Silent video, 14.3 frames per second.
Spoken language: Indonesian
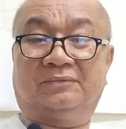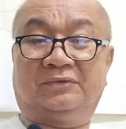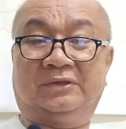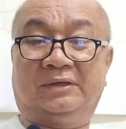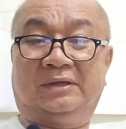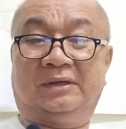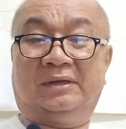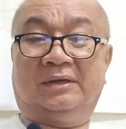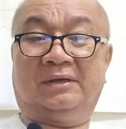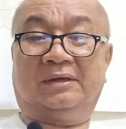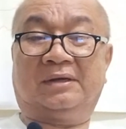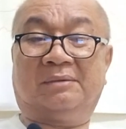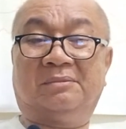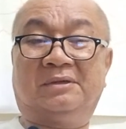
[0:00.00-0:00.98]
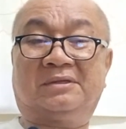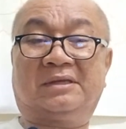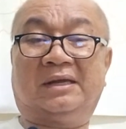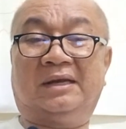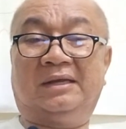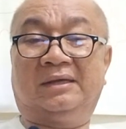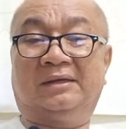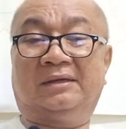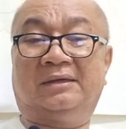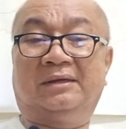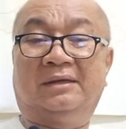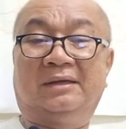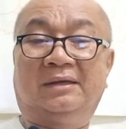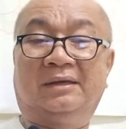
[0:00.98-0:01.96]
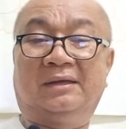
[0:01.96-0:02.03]
Jadi kami saling
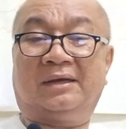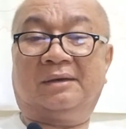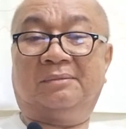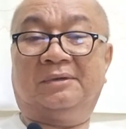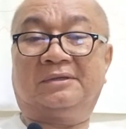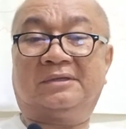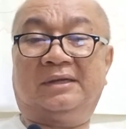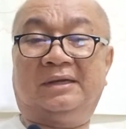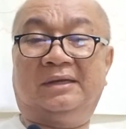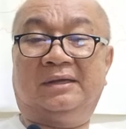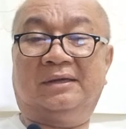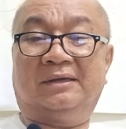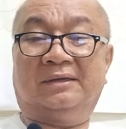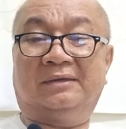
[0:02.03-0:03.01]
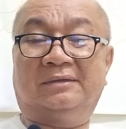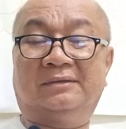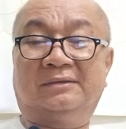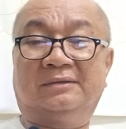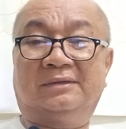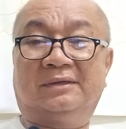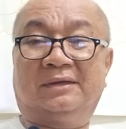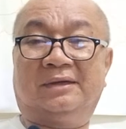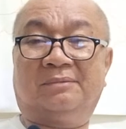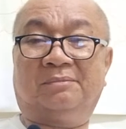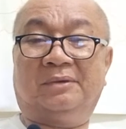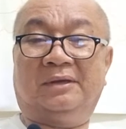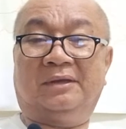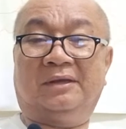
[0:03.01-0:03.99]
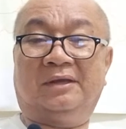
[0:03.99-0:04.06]
kami saling
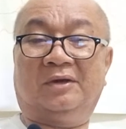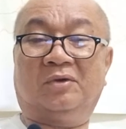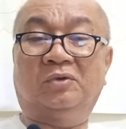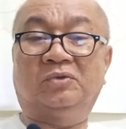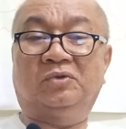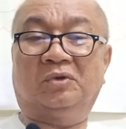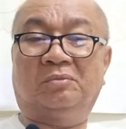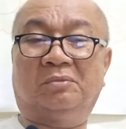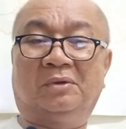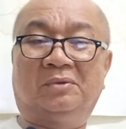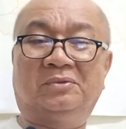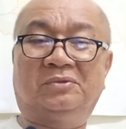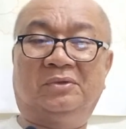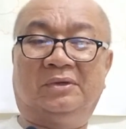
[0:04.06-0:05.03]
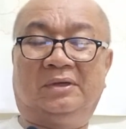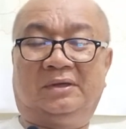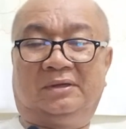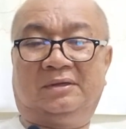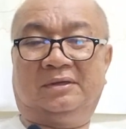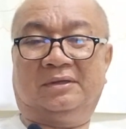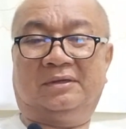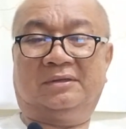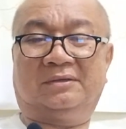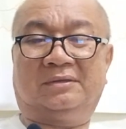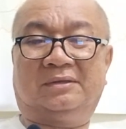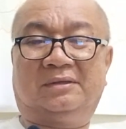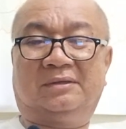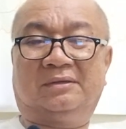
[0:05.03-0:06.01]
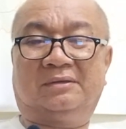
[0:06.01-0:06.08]
apa ini kunjung mengunjungi
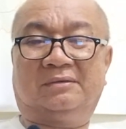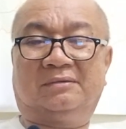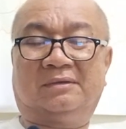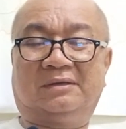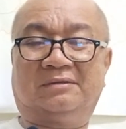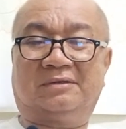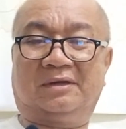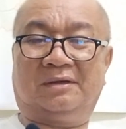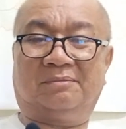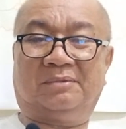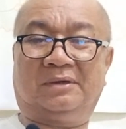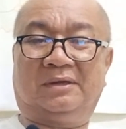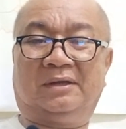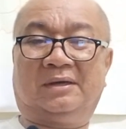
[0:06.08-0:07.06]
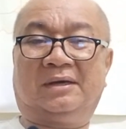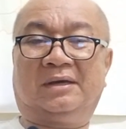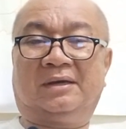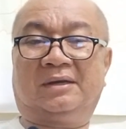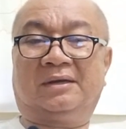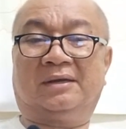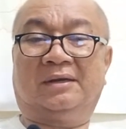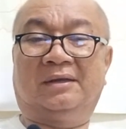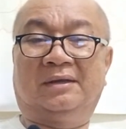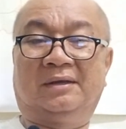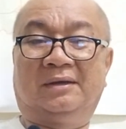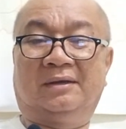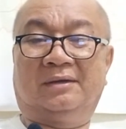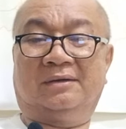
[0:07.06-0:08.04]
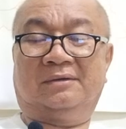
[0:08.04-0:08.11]
Tan Sri Pendikar
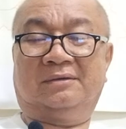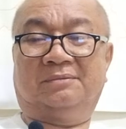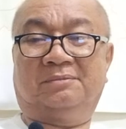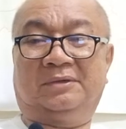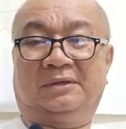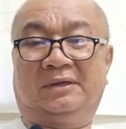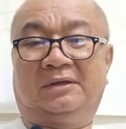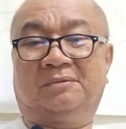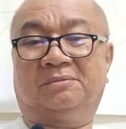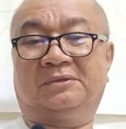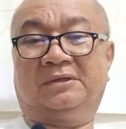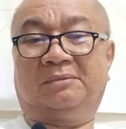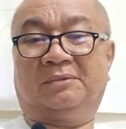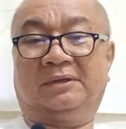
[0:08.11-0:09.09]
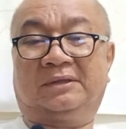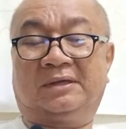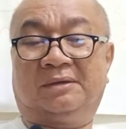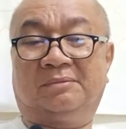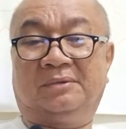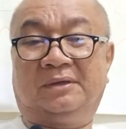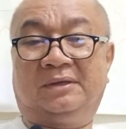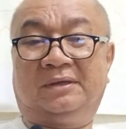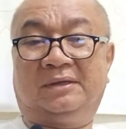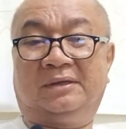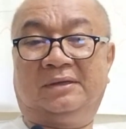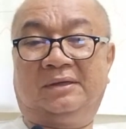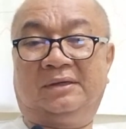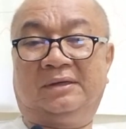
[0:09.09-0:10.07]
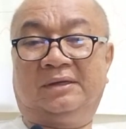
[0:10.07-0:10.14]
uh, pergi ke pejabat kami
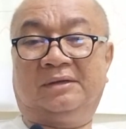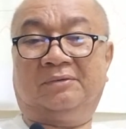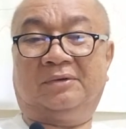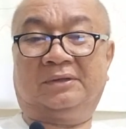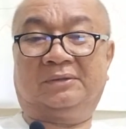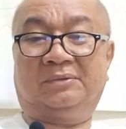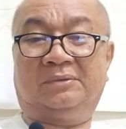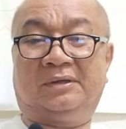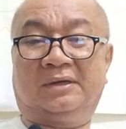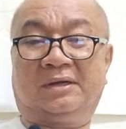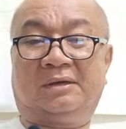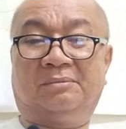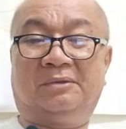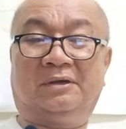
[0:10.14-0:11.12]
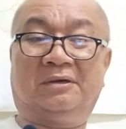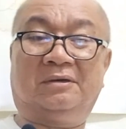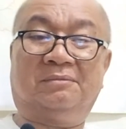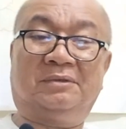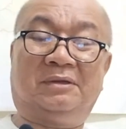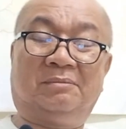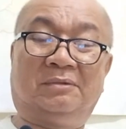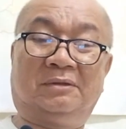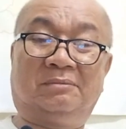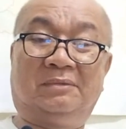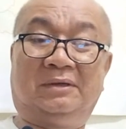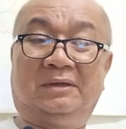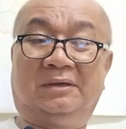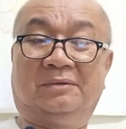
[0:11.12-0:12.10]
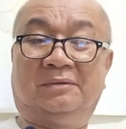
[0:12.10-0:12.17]
dan ada waktunya kami ke pejabat
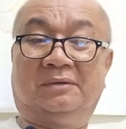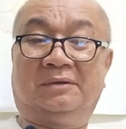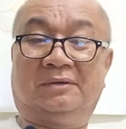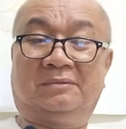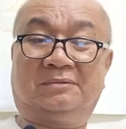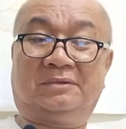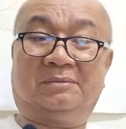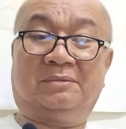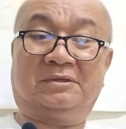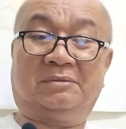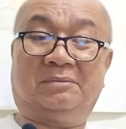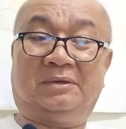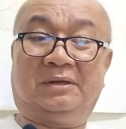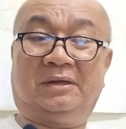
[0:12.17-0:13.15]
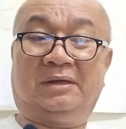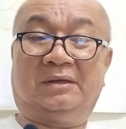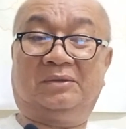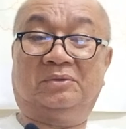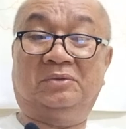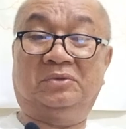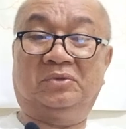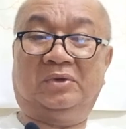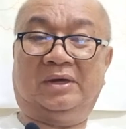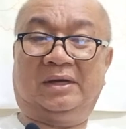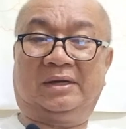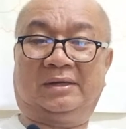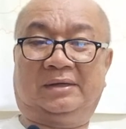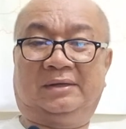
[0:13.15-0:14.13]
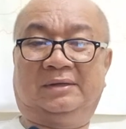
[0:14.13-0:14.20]
beliau sama-sama dengan Tun
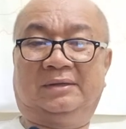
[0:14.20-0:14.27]
Juhar